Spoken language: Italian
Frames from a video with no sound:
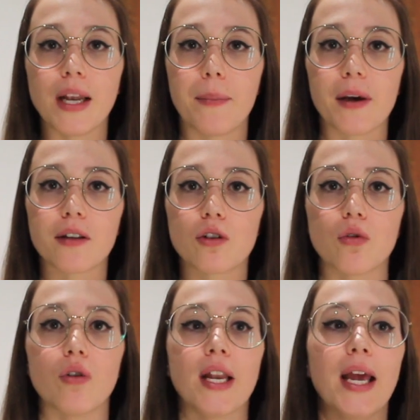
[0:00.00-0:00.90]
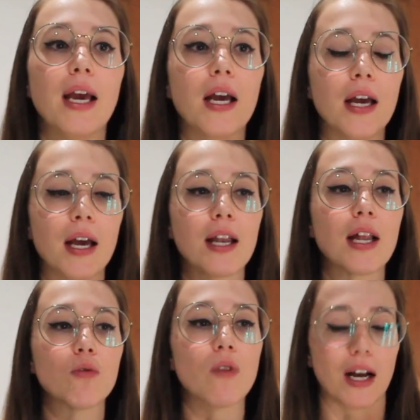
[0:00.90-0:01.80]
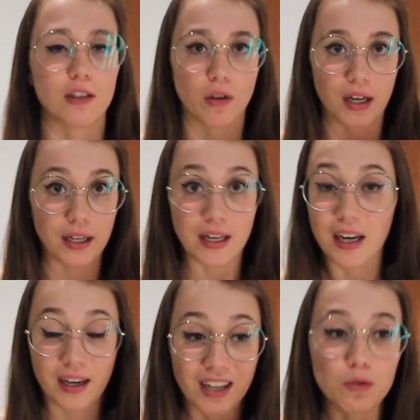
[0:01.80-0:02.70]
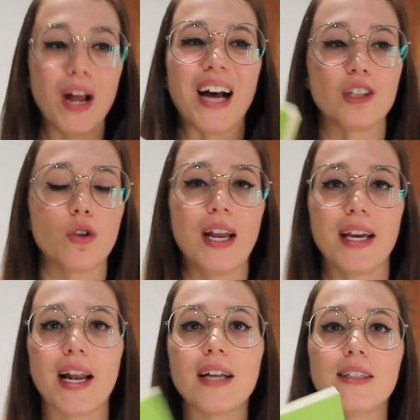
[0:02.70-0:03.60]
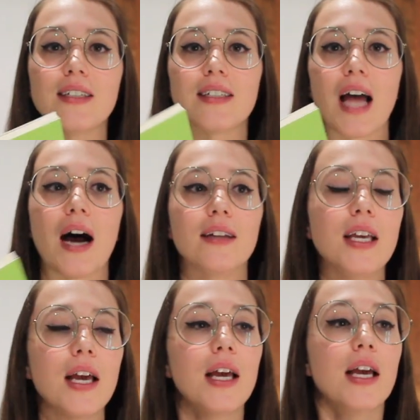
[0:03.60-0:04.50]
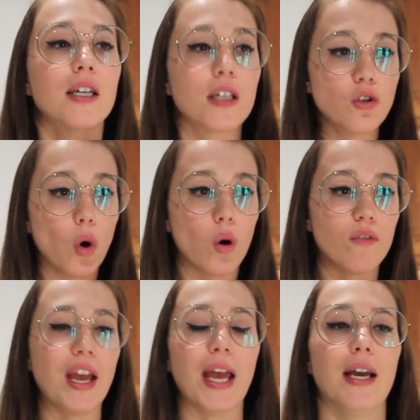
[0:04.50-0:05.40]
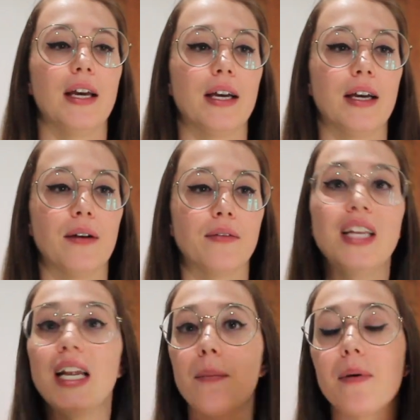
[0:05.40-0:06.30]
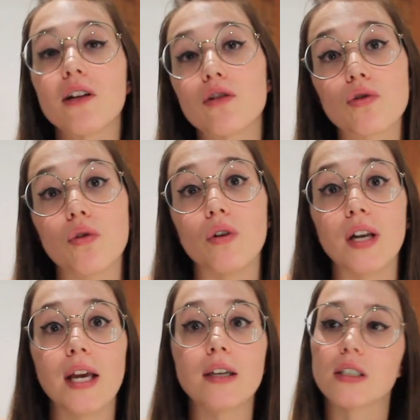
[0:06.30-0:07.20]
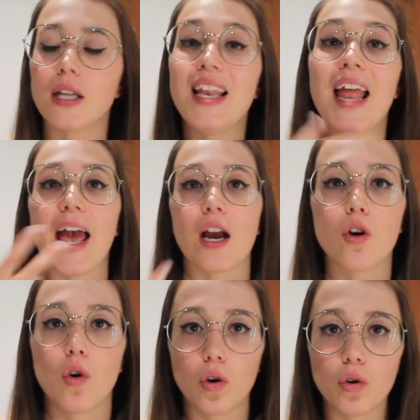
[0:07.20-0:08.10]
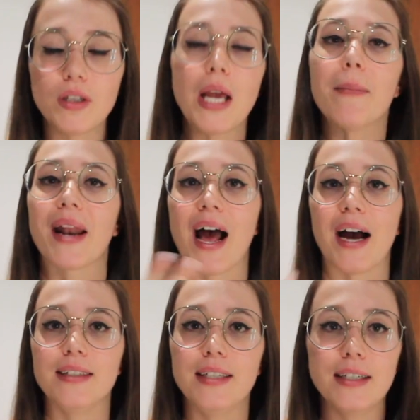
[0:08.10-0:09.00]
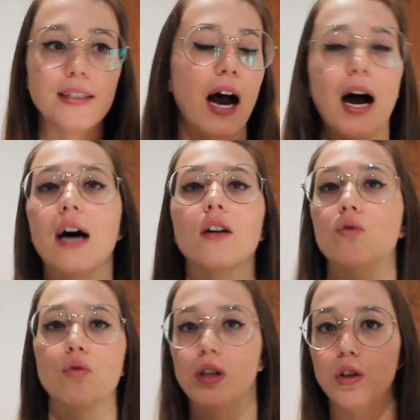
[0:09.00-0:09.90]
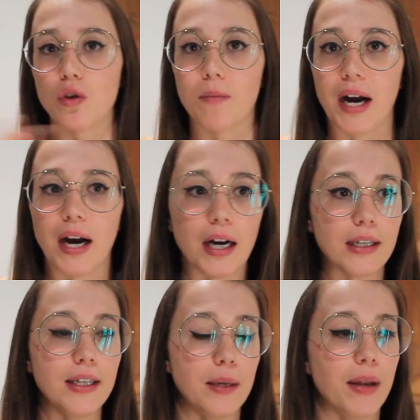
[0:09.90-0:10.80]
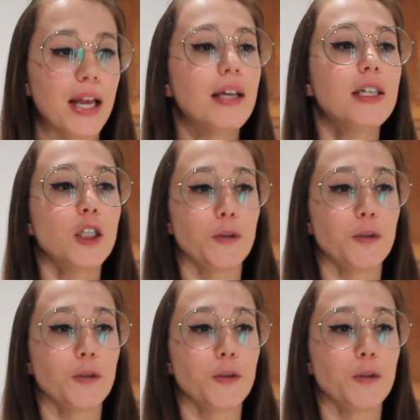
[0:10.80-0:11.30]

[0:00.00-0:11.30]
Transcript: le persone eh, radunandole, radunandole, in grandi stadi eh, dove eh, delle persone leggono dei brani da alcuni insomma libri